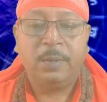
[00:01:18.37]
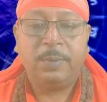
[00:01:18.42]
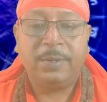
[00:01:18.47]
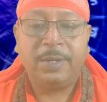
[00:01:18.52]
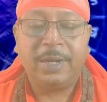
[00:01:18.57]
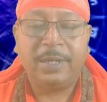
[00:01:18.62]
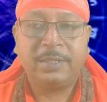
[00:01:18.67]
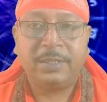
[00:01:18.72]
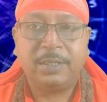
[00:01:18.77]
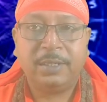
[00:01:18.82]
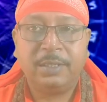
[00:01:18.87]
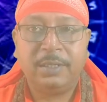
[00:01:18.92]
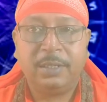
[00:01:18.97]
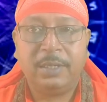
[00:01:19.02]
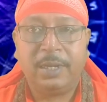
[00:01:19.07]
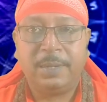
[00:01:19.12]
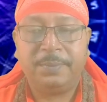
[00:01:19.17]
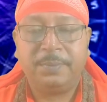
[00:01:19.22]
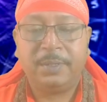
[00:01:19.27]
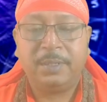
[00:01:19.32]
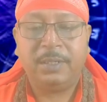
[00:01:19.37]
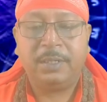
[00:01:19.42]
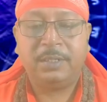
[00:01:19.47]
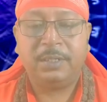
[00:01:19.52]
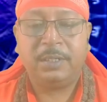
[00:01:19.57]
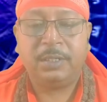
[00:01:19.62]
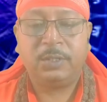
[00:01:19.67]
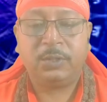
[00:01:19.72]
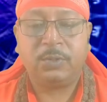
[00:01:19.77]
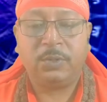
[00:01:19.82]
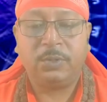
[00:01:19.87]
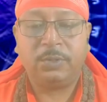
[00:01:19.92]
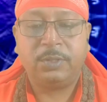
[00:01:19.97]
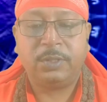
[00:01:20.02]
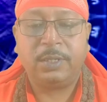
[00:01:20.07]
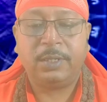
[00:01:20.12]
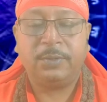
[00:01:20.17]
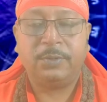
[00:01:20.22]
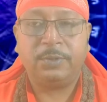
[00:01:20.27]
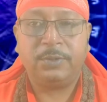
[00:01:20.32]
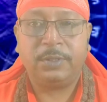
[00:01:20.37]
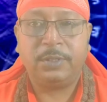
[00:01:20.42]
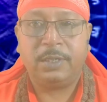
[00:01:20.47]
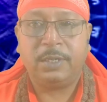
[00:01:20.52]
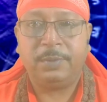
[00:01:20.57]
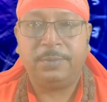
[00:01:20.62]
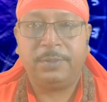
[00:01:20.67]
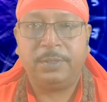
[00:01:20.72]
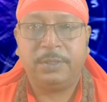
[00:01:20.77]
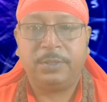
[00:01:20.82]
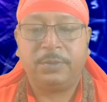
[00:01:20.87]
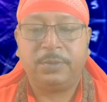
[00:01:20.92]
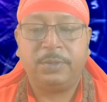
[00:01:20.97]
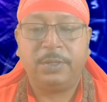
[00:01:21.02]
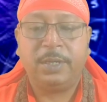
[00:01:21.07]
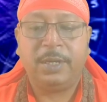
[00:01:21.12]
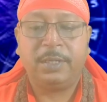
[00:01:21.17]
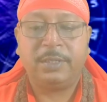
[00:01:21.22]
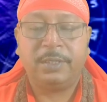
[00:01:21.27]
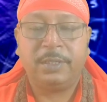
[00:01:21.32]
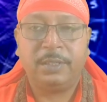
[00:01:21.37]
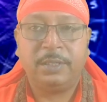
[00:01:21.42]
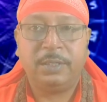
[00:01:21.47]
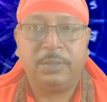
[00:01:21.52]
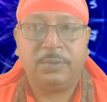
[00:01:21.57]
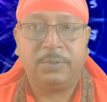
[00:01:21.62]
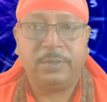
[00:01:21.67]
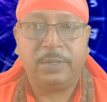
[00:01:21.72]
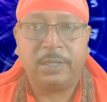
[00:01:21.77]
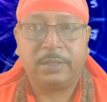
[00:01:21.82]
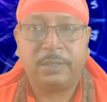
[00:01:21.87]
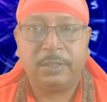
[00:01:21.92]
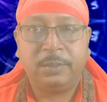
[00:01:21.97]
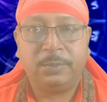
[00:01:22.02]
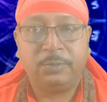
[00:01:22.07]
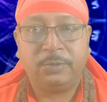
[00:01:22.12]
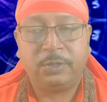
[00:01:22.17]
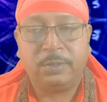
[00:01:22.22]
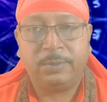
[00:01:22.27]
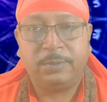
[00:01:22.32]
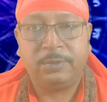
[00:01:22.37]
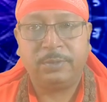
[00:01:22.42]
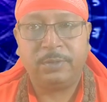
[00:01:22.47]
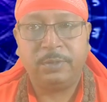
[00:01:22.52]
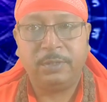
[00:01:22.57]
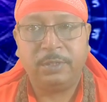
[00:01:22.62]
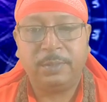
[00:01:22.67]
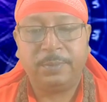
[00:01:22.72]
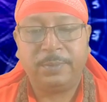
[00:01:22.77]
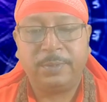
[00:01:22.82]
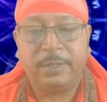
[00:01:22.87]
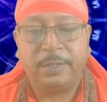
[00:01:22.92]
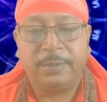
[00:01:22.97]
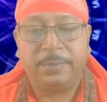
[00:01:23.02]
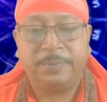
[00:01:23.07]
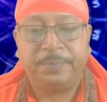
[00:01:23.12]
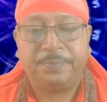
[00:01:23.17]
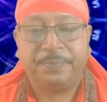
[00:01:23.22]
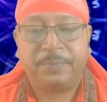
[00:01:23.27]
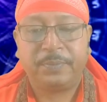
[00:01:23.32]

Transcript: এবং আজকের দিনে আপনাদের যাদের সন্তান হচ্ছে না বিশেষ করে আজকের দিনে কোনো ডাক্তারি পরামর্শ নিতে পারেন